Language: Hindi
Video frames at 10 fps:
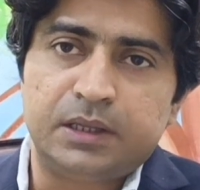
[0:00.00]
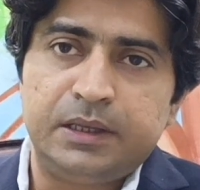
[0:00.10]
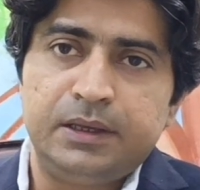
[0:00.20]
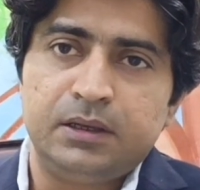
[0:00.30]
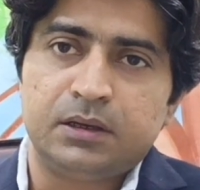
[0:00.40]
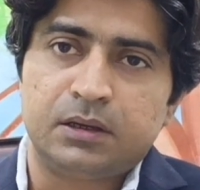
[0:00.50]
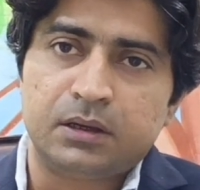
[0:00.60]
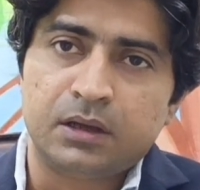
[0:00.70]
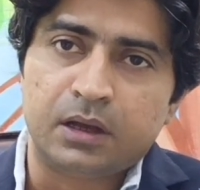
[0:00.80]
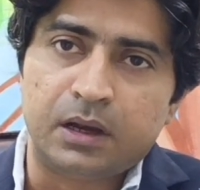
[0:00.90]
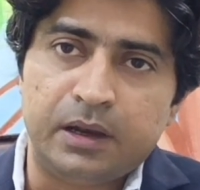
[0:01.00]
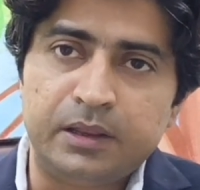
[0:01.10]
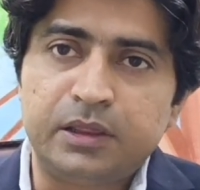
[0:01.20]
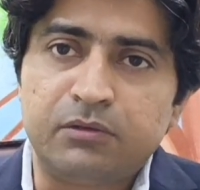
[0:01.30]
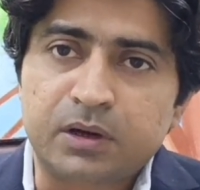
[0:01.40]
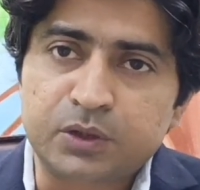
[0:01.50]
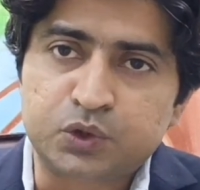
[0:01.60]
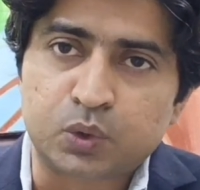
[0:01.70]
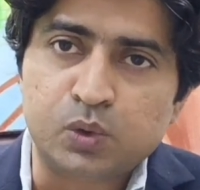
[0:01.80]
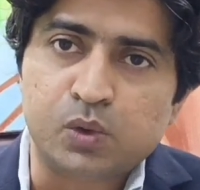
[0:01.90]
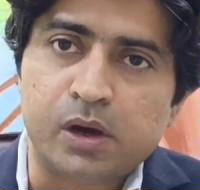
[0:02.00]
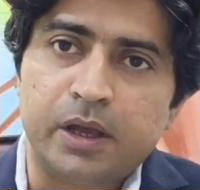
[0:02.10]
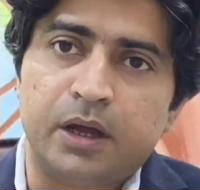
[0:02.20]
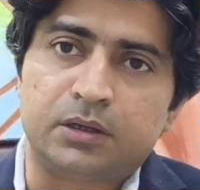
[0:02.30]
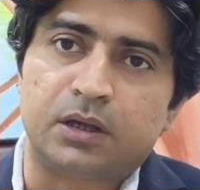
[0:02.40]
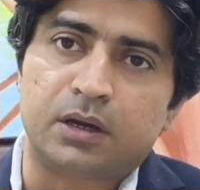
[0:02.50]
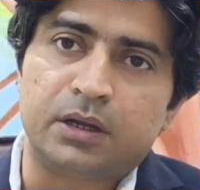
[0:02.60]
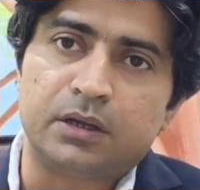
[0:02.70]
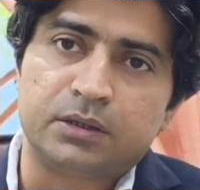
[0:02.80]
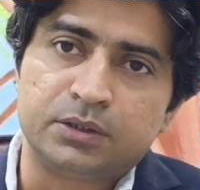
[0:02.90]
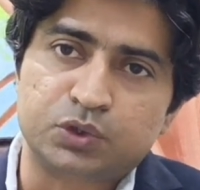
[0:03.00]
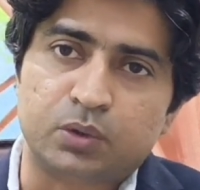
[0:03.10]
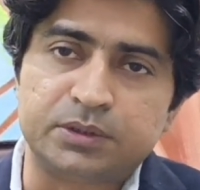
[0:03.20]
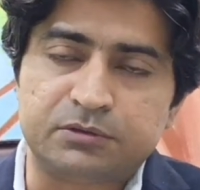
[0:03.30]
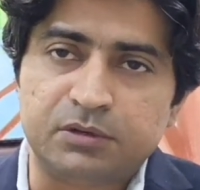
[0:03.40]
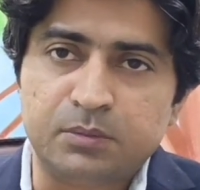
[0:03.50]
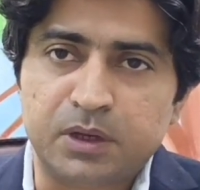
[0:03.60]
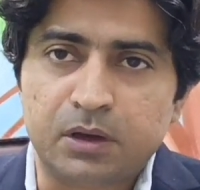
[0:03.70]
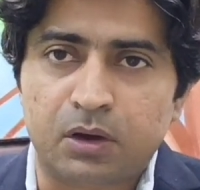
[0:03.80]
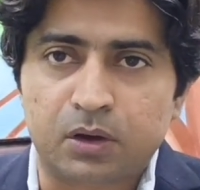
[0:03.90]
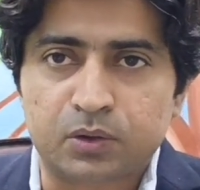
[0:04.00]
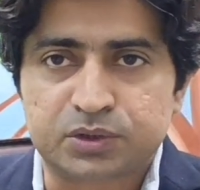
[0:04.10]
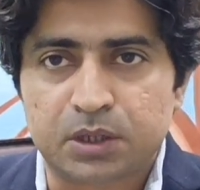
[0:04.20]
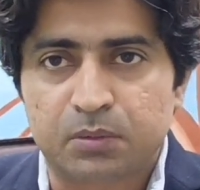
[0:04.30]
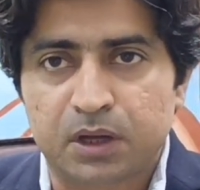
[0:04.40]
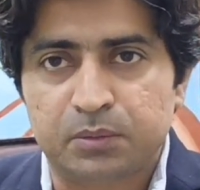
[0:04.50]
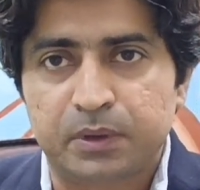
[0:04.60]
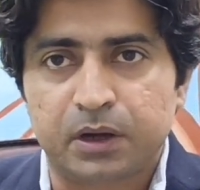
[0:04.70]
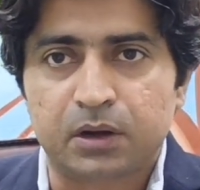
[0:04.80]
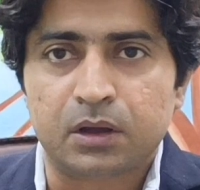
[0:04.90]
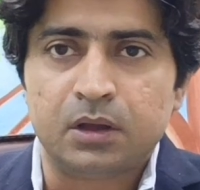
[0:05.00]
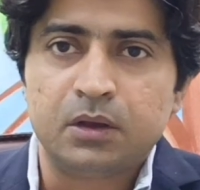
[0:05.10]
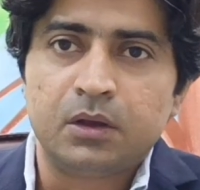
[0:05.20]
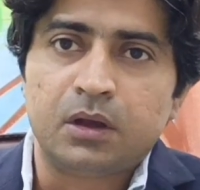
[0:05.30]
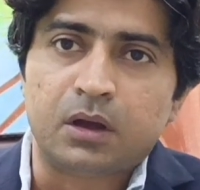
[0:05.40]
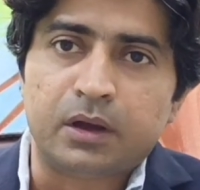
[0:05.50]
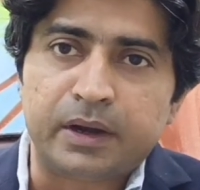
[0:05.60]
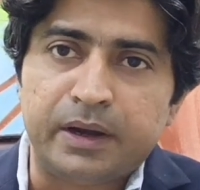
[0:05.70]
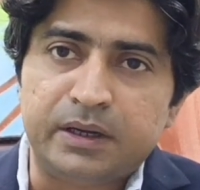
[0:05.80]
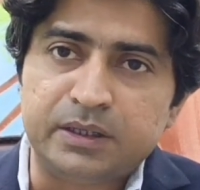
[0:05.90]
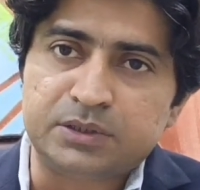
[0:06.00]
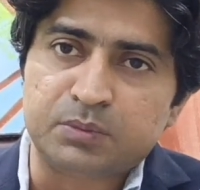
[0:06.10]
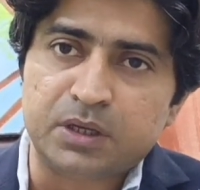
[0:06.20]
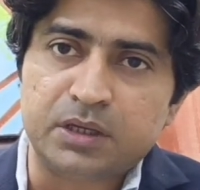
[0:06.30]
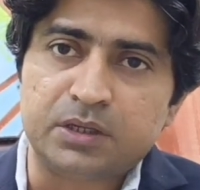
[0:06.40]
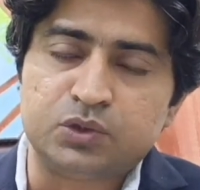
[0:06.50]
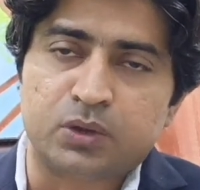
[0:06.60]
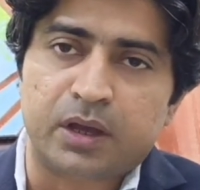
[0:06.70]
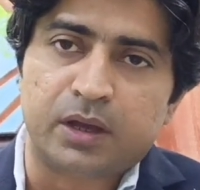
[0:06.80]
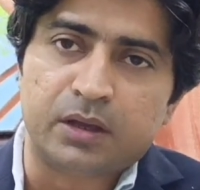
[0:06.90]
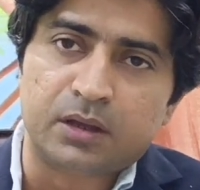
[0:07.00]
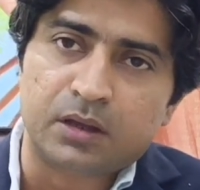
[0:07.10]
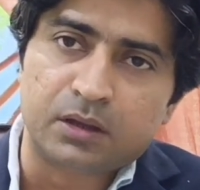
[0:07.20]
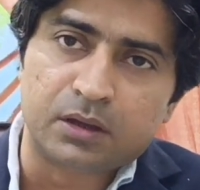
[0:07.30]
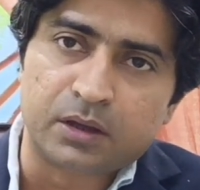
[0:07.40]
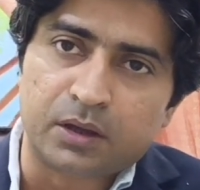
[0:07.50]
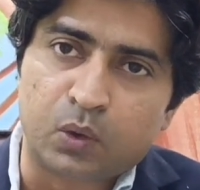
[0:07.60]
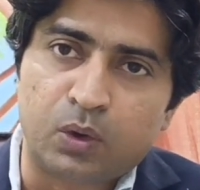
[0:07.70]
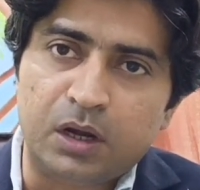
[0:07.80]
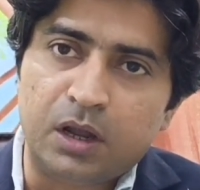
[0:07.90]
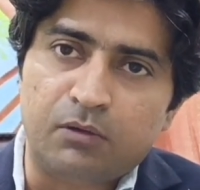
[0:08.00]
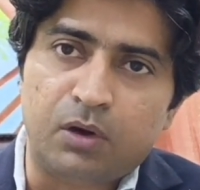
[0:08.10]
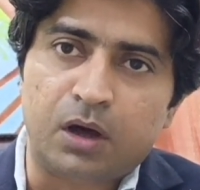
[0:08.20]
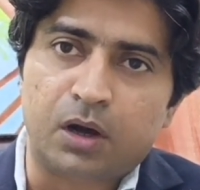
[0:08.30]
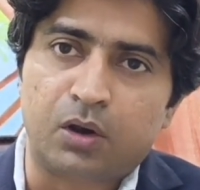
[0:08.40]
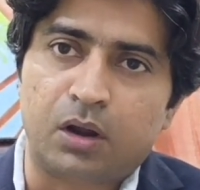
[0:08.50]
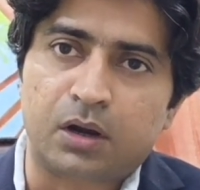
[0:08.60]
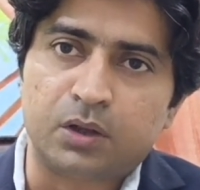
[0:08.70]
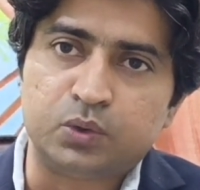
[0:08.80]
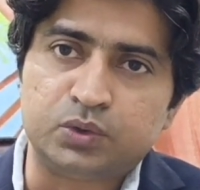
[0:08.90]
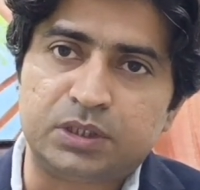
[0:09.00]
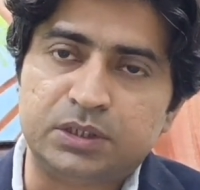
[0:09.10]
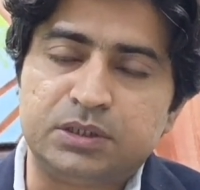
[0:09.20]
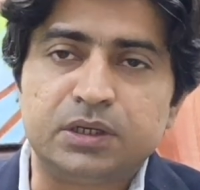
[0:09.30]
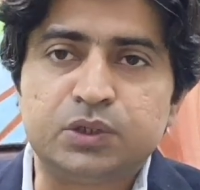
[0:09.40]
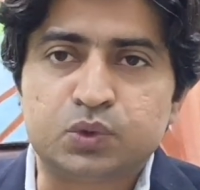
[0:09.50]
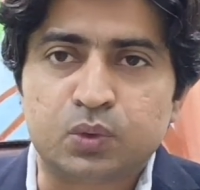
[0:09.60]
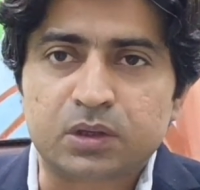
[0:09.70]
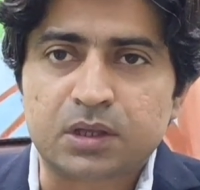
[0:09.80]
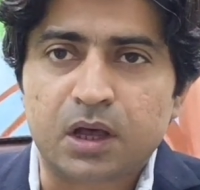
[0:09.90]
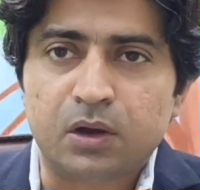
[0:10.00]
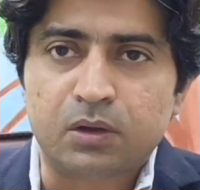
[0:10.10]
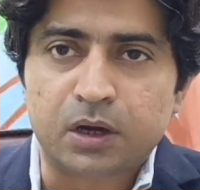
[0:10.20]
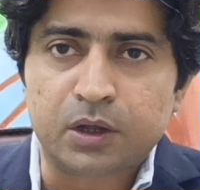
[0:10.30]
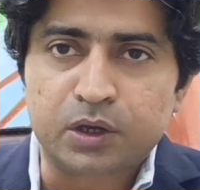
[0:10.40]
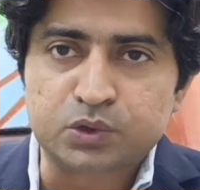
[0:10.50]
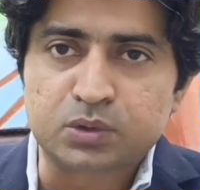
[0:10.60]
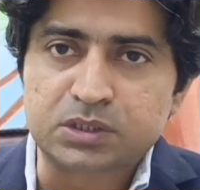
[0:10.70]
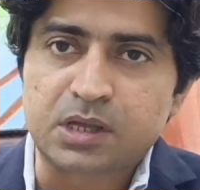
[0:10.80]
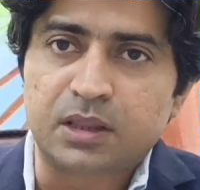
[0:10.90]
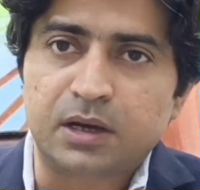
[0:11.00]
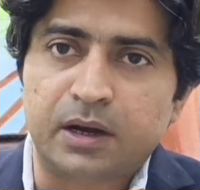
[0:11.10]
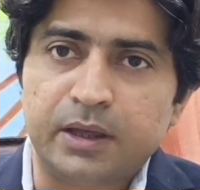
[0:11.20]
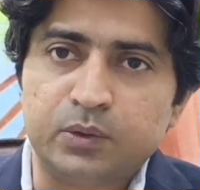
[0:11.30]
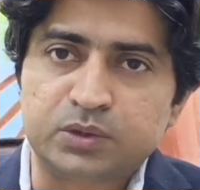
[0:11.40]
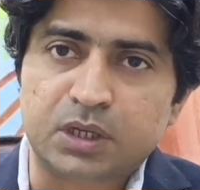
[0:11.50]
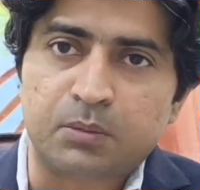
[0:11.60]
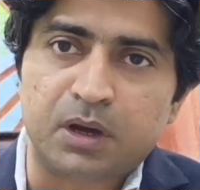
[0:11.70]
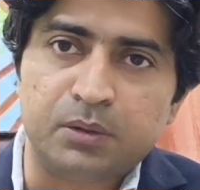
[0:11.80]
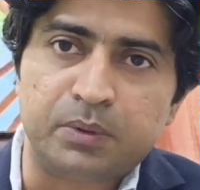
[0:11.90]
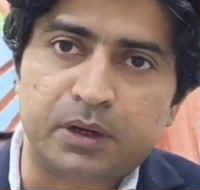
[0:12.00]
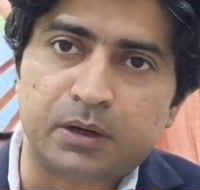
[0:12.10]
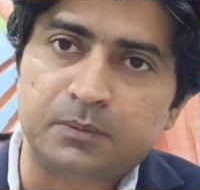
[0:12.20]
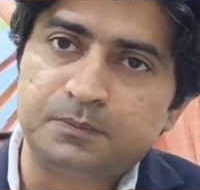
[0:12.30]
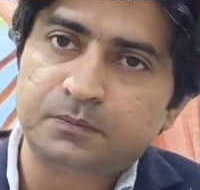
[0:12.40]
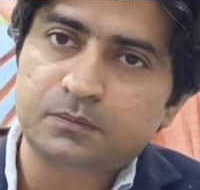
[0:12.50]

आज़ादी लेते वक्त शुरू हुआ है अट्ठारह सौ ईस्वी में और उसके बाद फिर नाइन्टीज़ में जो है गोरीला वार और दूसरी जंगी सूरत और अंग्रेज़ों के साथ लड़ाई उसके बाद फिर